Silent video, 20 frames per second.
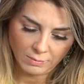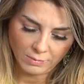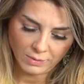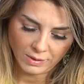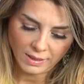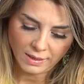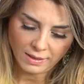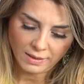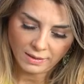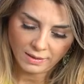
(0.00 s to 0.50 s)

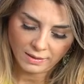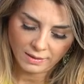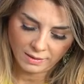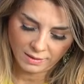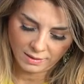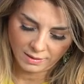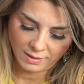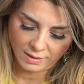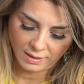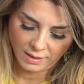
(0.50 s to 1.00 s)
elimde...
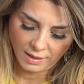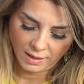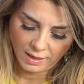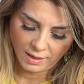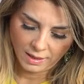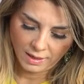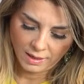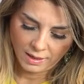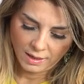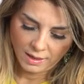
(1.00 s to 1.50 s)
E, evet
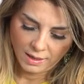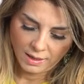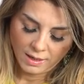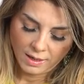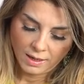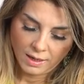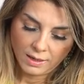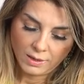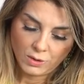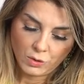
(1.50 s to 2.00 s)

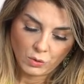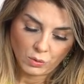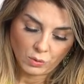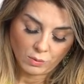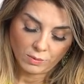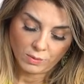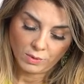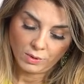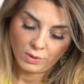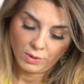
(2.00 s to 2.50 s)
çok
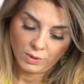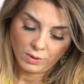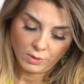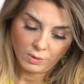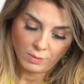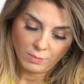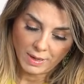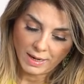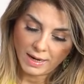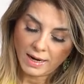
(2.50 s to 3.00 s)

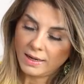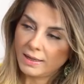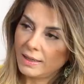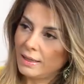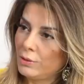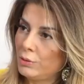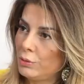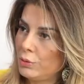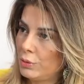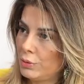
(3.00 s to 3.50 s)
e, merak
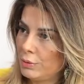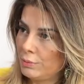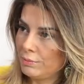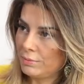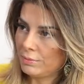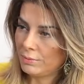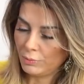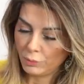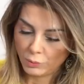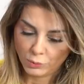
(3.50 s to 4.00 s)
ediyorum.
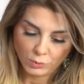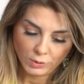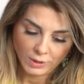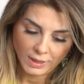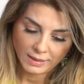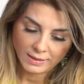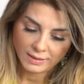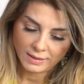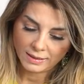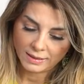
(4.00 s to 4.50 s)
Bugün
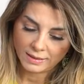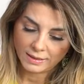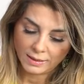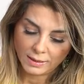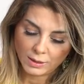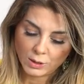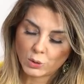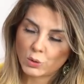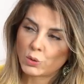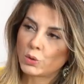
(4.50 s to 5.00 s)
Söyleyeceğim, şey
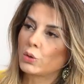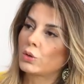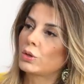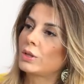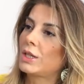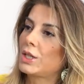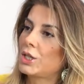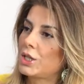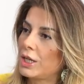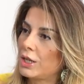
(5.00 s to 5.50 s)
anlatacağım.
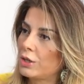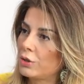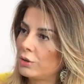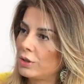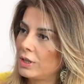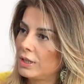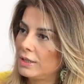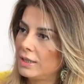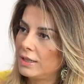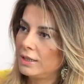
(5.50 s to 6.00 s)
Çok teşekkür
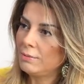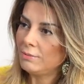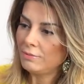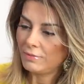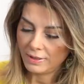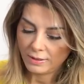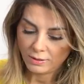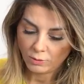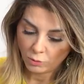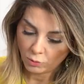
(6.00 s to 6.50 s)
ederim. Bir
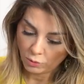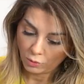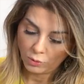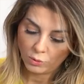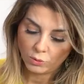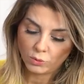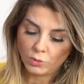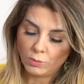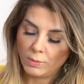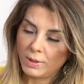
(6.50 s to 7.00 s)
yandan o,
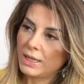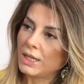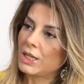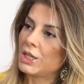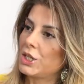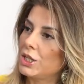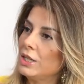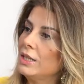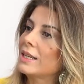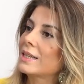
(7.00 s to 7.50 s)
okumak
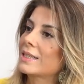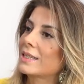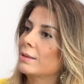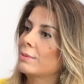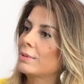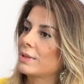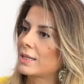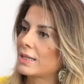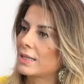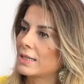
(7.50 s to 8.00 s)
için şey de
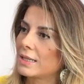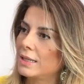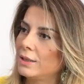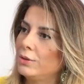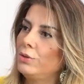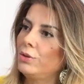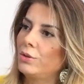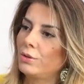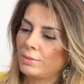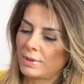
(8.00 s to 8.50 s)

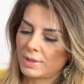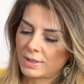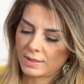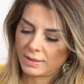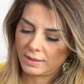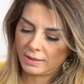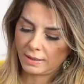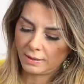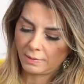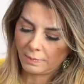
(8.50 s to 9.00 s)
sabırsızlanıyorum
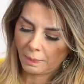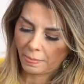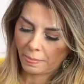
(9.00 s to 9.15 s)
aslında. Bak,